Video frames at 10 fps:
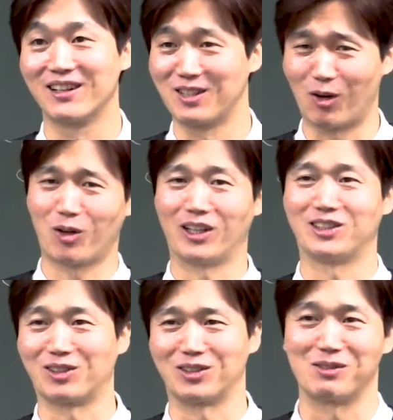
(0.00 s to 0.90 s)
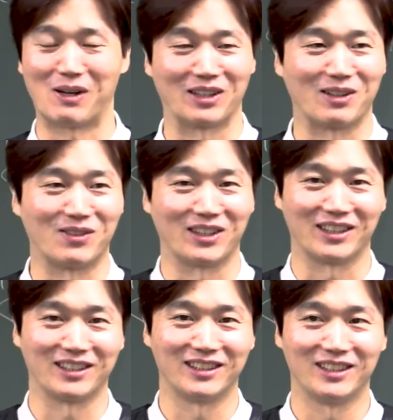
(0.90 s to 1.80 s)
여러 가지 것들 많단 말이에요.
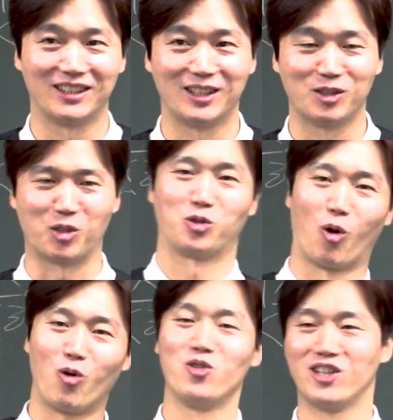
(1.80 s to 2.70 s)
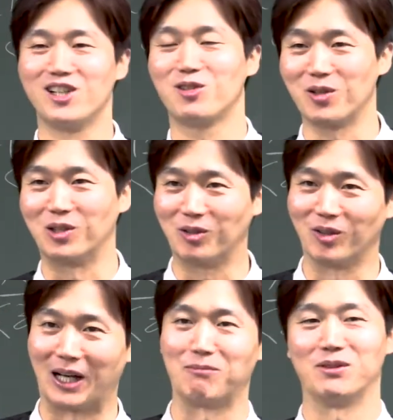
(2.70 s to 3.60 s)
또 좋은 일도
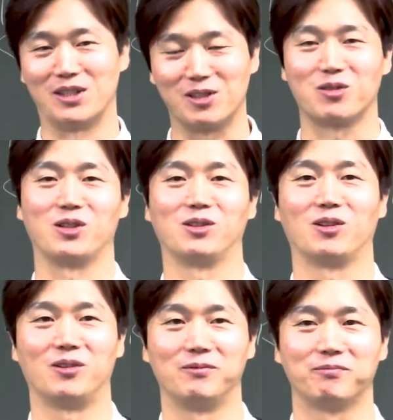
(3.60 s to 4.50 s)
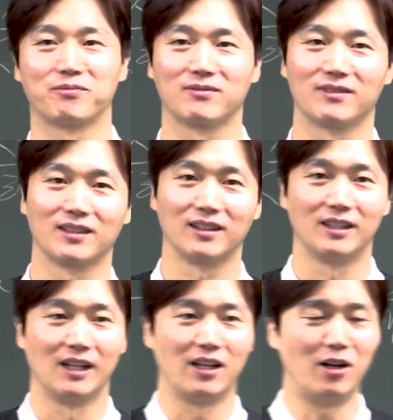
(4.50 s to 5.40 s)
있고 나쁜 일도 있고
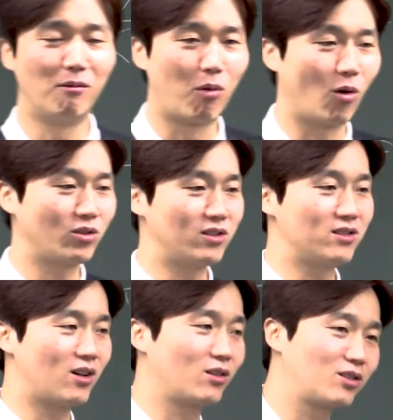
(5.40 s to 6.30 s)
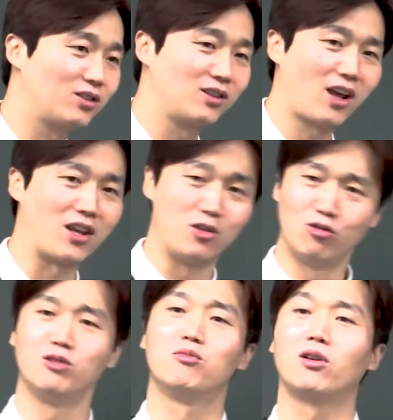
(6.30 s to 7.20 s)
이런 모든 것들의
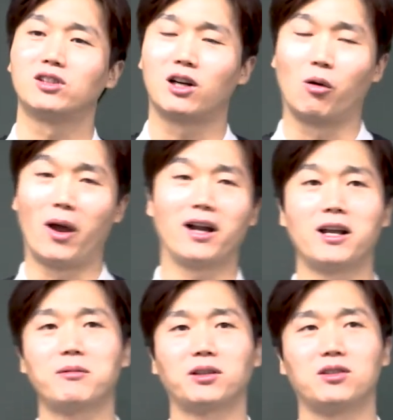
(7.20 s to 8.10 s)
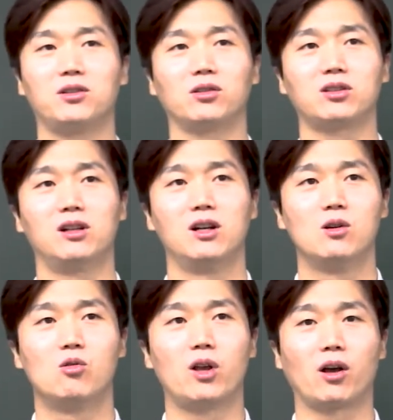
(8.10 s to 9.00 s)
이유는 무엇일까? 왜 하나님께서 이것을
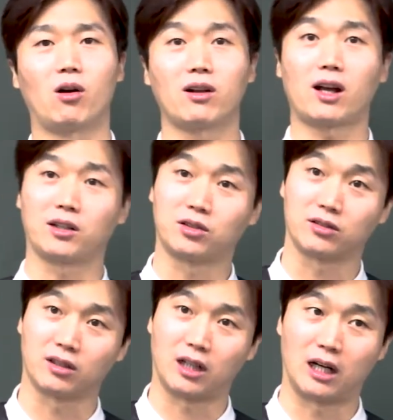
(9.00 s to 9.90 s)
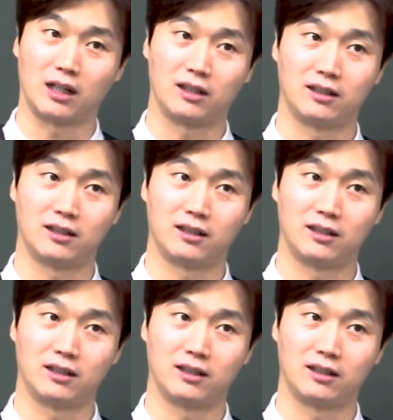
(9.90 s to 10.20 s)
우리에게 허락하셨을까?